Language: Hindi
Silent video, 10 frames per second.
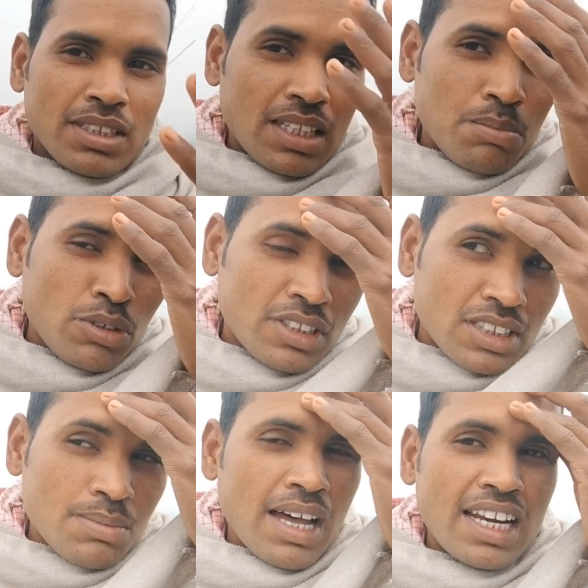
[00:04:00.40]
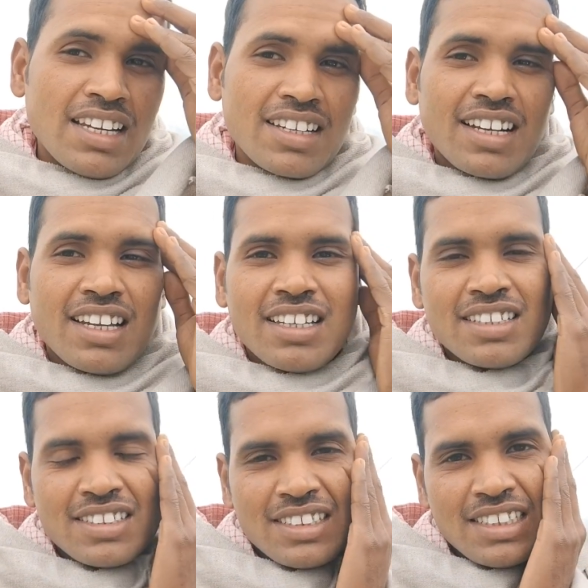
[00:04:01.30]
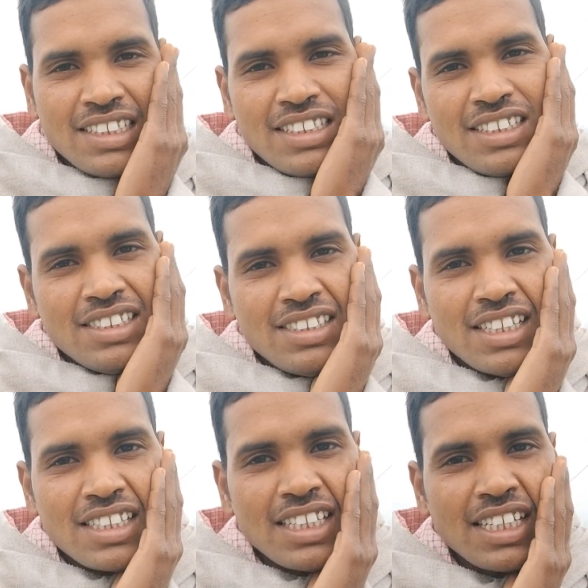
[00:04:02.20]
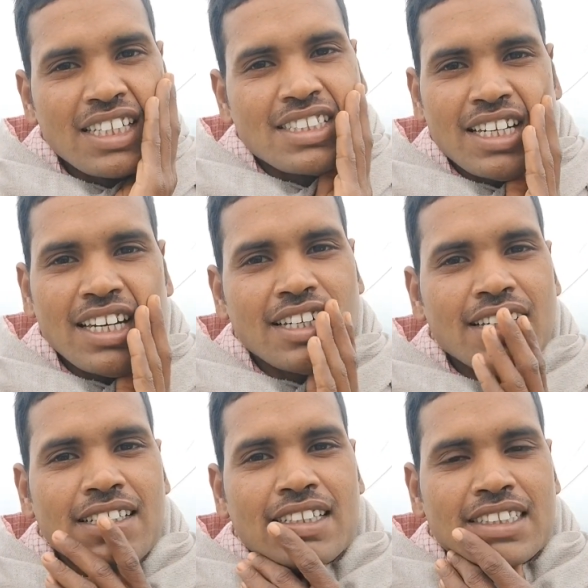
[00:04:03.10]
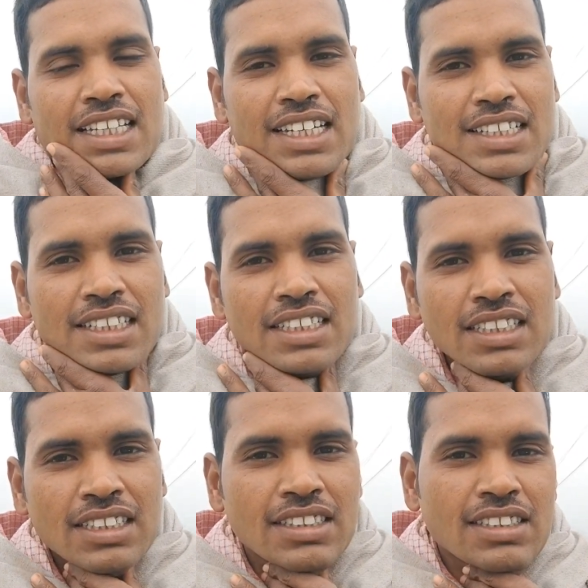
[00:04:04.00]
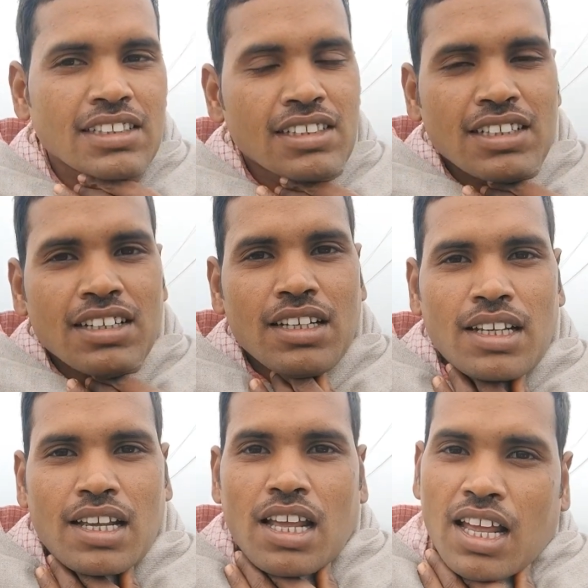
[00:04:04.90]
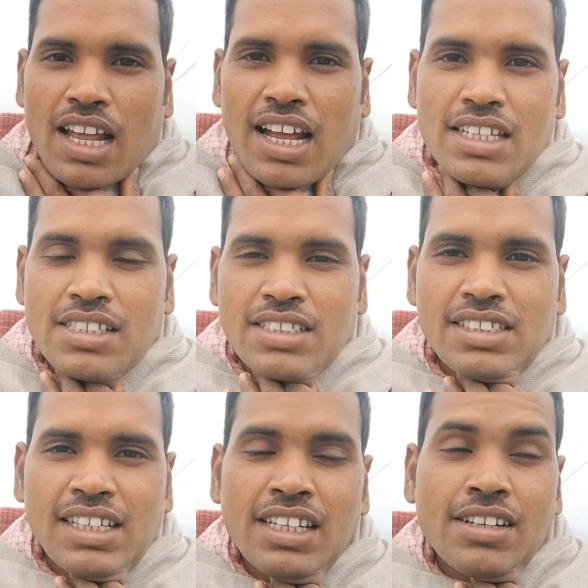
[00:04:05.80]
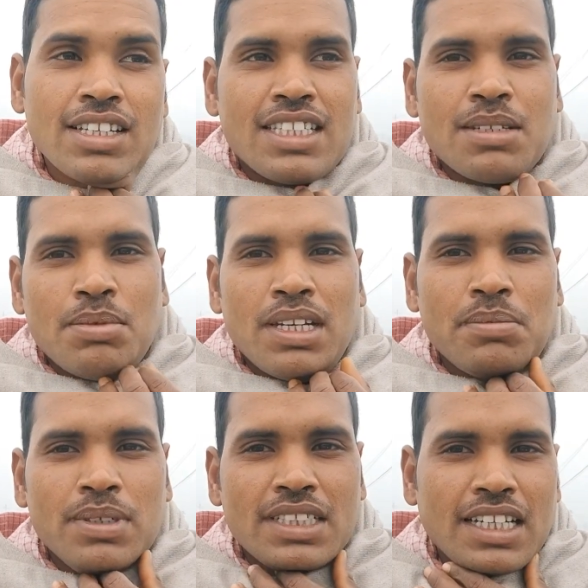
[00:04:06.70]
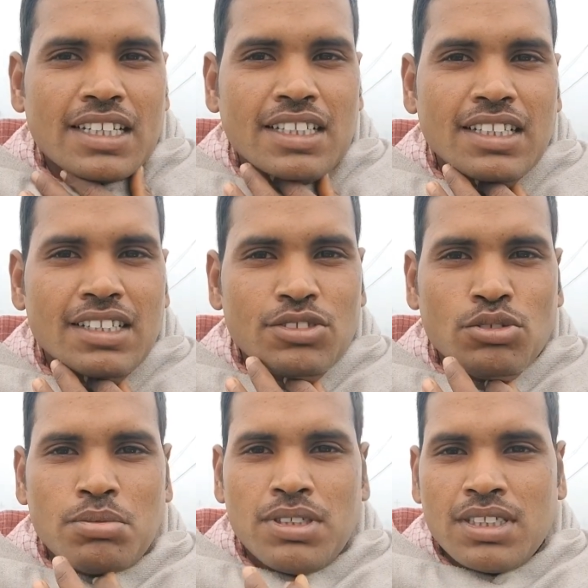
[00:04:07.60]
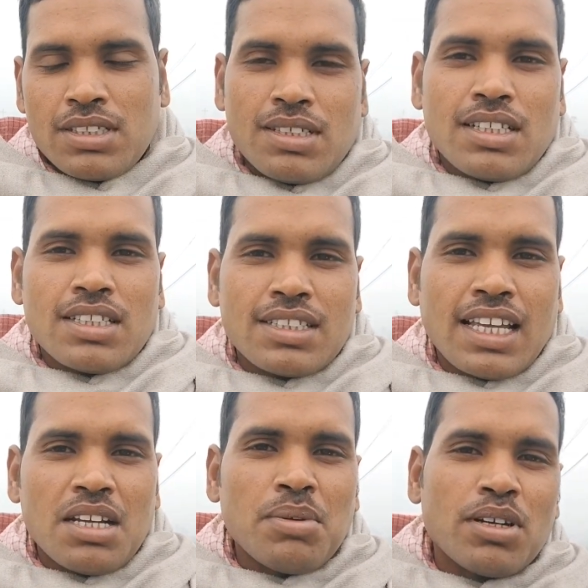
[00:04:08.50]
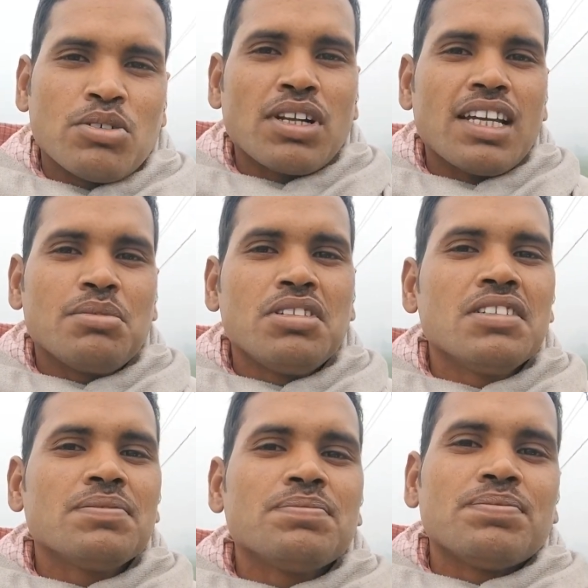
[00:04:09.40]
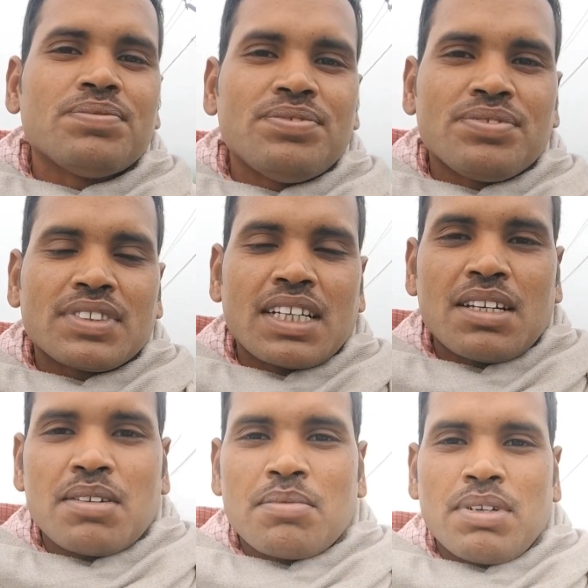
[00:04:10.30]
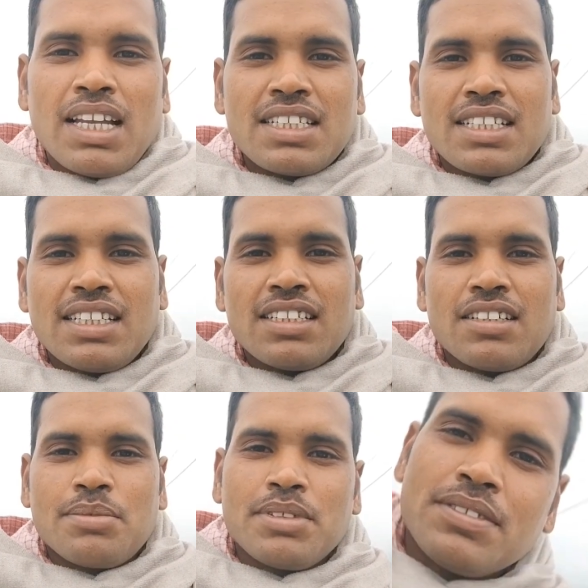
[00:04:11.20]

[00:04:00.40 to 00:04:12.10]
माथा पूरी तरह से भारी लग रहा है चलते हैं स्नान करेंगे स्नान करके आज नहीं कल से फिर स्टार्ट करेंगे दोस्तों अभी साढ़े बारह हो रहा है अभी फिलहाल चलते हैं घर